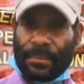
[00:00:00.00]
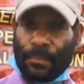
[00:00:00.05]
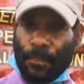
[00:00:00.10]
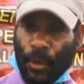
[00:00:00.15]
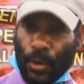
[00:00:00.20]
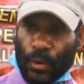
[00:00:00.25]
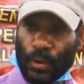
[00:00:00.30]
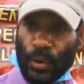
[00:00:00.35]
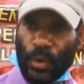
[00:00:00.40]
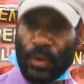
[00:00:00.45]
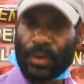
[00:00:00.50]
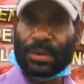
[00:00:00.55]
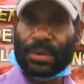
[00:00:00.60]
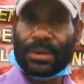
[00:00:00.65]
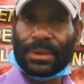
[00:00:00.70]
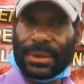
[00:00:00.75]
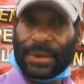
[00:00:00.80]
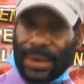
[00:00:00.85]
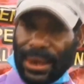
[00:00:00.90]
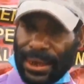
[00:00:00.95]
yang ada di
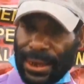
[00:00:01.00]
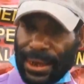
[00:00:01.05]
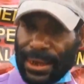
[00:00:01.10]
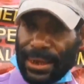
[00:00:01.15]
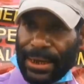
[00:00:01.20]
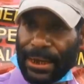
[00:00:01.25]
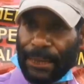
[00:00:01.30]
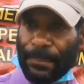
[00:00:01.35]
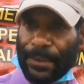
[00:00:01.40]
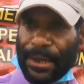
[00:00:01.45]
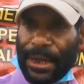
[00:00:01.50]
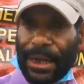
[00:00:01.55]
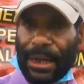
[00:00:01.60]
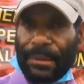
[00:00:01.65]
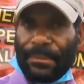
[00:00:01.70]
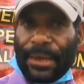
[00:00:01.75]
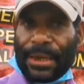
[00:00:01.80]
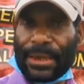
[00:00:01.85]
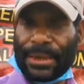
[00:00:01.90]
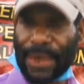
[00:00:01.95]
pelosok, di
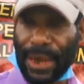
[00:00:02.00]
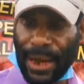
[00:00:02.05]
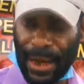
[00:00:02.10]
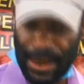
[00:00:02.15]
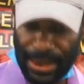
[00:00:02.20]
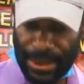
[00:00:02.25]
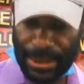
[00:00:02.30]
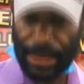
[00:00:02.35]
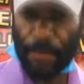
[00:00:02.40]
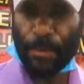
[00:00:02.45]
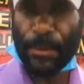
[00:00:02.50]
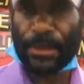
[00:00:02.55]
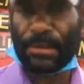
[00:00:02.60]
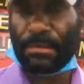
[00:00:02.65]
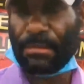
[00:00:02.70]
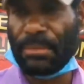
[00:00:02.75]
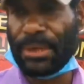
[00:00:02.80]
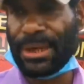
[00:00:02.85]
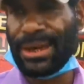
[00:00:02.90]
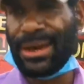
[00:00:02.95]
daerah-daerah pedalaman, yang
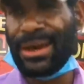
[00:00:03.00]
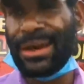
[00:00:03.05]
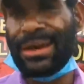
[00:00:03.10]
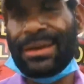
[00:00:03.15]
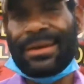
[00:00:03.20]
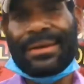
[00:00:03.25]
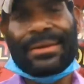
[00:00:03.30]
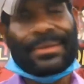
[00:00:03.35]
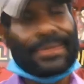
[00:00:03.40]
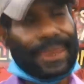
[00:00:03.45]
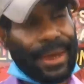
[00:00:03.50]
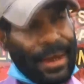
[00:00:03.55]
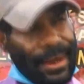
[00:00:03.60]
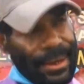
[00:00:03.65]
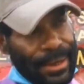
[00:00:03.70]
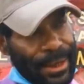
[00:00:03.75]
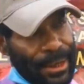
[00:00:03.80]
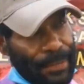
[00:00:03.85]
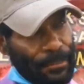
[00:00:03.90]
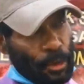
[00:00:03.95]
ada di Kabupaten Timika,
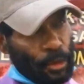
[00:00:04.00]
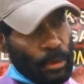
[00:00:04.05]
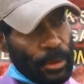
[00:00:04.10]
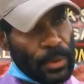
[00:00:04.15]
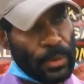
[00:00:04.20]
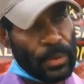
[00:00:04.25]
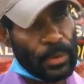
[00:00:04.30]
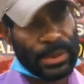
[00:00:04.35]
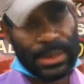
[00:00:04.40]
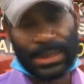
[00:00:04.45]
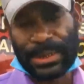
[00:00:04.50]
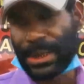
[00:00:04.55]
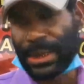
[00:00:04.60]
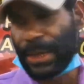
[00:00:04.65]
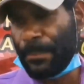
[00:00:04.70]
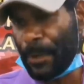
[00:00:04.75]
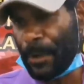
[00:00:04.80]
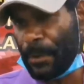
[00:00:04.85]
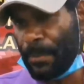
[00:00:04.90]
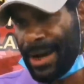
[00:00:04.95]
saya
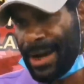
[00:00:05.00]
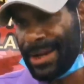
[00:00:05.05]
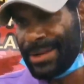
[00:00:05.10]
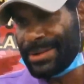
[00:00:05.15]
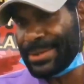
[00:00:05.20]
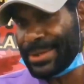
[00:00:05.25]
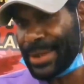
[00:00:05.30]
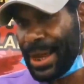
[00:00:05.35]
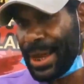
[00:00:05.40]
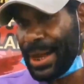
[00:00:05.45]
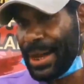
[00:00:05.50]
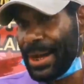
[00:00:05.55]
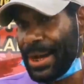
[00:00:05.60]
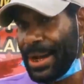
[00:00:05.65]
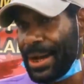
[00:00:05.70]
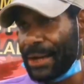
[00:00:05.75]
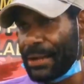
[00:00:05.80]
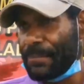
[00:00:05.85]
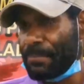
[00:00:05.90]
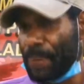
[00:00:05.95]
betul-betul secara
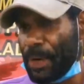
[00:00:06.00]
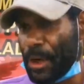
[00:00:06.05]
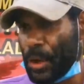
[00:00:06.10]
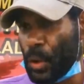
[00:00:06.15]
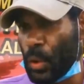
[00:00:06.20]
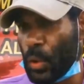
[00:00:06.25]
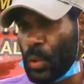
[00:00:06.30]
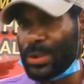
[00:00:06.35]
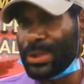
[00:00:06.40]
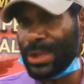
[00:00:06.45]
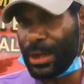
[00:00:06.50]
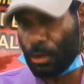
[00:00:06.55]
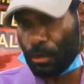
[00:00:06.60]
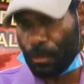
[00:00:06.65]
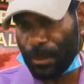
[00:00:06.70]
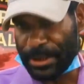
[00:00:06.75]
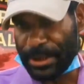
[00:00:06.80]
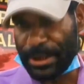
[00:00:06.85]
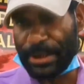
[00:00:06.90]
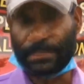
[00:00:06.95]
pribadi sangat
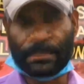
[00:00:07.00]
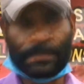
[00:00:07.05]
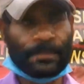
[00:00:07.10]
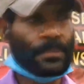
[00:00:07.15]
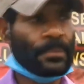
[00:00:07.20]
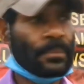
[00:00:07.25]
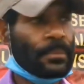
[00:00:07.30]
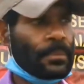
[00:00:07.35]
mendukung 100%.